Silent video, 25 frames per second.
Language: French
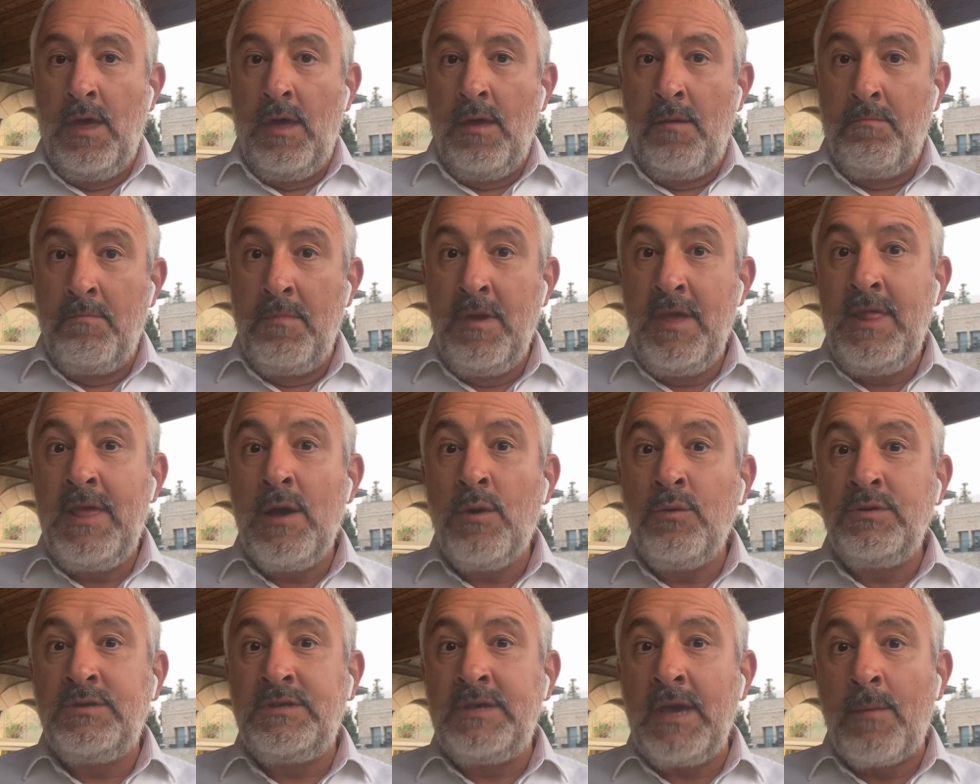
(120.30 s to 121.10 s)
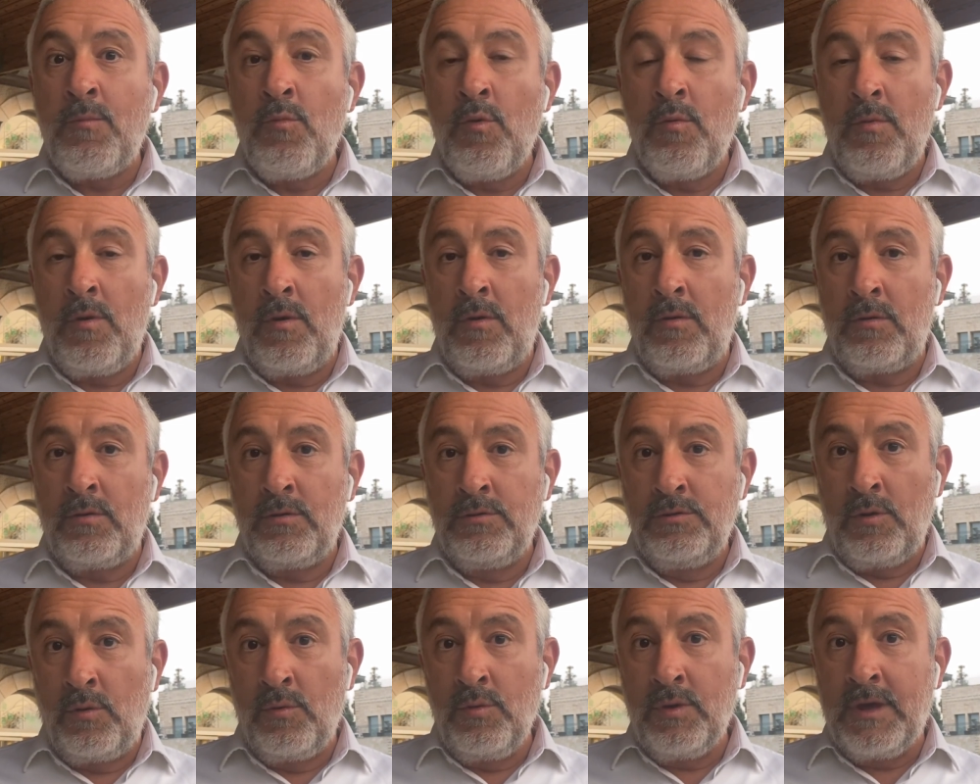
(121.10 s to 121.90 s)
Mais il y a aussi un moment
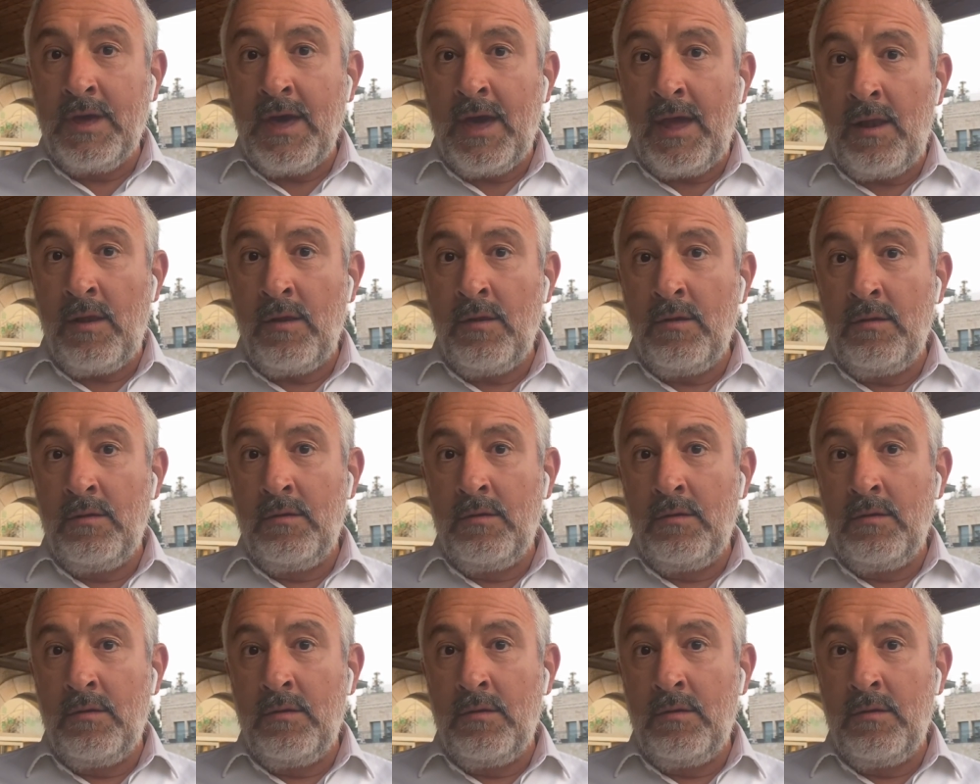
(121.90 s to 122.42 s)
dans lequel